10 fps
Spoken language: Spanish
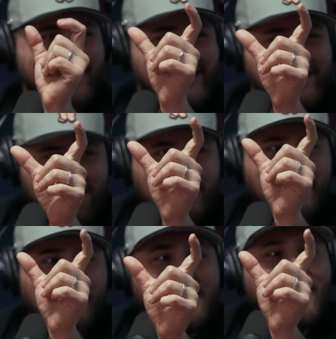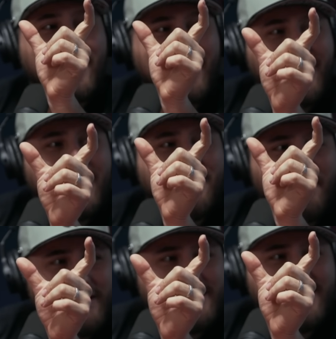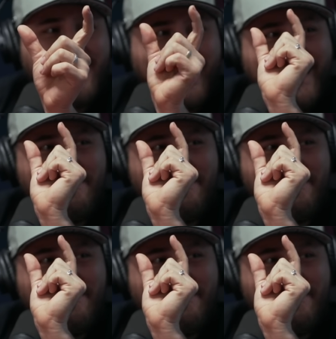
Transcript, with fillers: te, si te metes al canal de WhatsApp, ahí